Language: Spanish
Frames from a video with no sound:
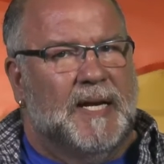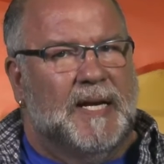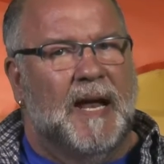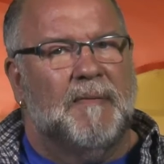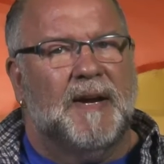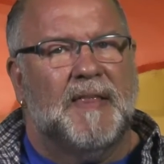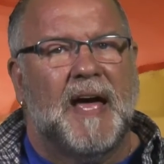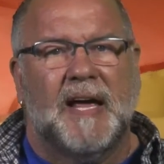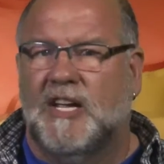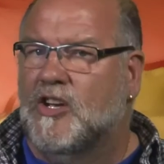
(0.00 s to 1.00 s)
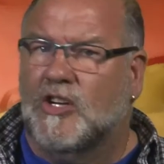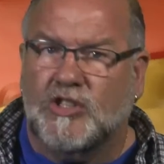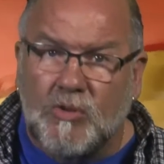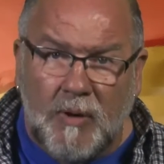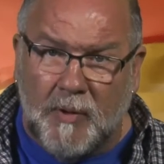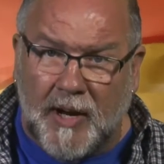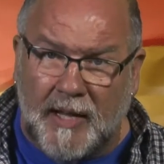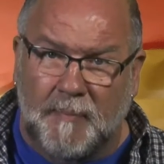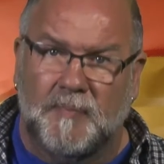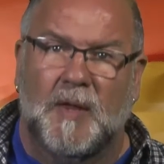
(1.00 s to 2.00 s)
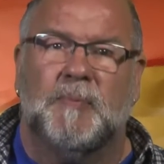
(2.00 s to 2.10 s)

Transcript: La verdad es que yo no estuve por aquí,